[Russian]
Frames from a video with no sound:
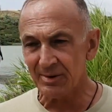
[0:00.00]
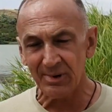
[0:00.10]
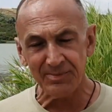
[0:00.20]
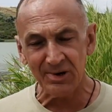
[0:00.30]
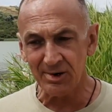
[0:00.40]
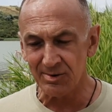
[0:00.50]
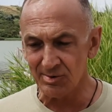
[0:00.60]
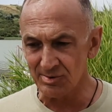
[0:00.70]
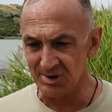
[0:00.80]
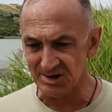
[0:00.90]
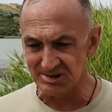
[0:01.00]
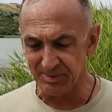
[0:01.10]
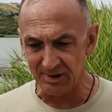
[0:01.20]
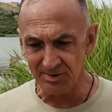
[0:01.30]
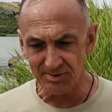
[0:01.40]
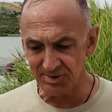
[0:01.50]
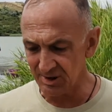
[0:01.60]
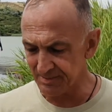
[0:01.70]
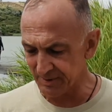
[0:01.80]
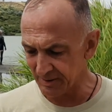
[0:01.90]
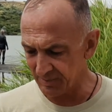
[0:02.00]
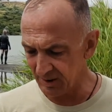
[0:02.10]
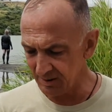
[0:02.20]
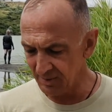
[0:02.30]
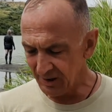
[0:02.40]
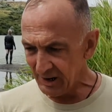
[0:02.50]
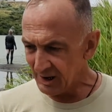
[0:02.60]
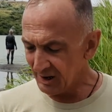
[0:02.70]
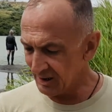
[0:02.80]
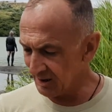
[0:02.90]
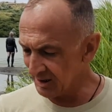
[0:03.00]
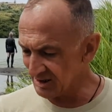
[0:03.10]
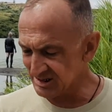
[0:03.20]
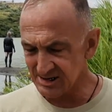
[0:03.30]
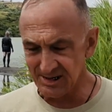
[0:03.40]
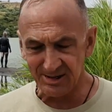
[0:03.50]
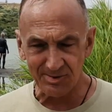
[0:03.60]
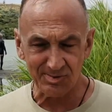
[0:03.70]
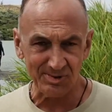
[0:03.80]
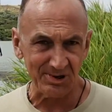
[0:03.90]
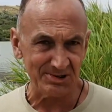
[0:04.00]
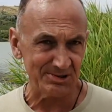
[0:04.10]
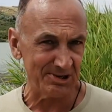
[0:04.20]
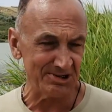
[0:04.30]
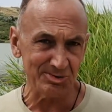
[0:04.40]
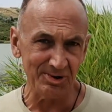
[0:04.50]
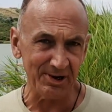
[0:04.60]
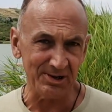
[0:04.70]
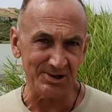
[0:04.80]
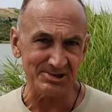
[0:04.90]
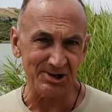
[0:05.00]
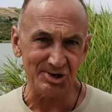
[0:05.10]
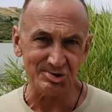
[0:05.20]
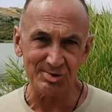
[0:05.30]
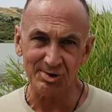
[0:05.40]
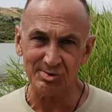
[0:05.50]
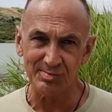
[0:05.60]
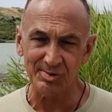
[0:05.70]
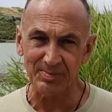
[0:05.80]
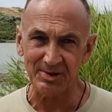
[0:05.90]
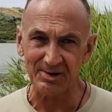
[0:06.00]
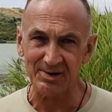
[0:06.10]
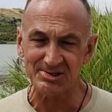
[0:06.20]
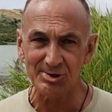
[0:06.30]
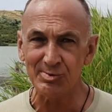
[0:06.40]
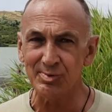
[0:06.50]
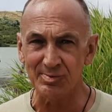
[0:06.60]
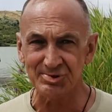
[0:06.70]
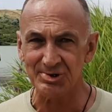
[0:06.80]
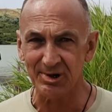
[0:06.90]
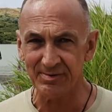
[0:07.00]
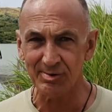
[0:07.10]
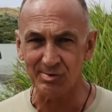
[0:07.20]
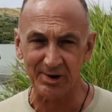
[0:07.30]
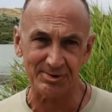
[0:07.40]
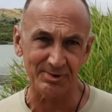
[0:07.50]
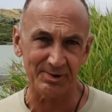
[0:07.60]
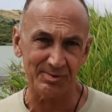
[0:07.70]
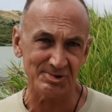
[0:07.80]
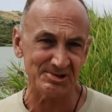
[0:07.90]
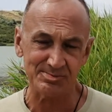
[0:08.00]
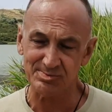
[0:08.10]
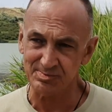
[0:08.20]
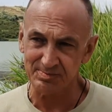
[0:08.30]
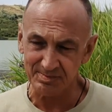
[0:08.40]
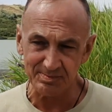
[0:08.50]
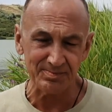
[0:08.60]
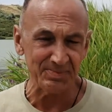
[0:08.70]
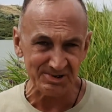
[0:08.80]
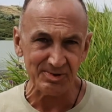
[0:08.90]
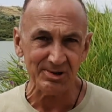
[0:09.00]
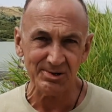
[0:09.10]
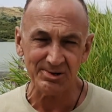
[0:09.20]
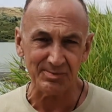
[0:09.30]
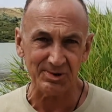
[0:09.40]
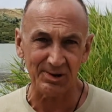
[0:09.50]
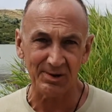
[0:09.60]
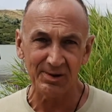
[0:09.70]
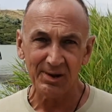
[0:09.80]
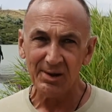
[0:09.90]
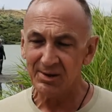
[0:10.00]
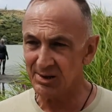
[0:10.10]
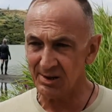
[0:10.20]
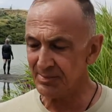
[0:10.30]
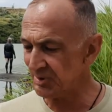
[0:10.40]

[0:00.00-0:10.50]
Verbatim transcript: Автомобилей у нас полно, нет проблем. Mm. А, цены у нас настолько низкие, что, я думаю, понравится любому человеку, который вот... Mm. Позвоните мне, я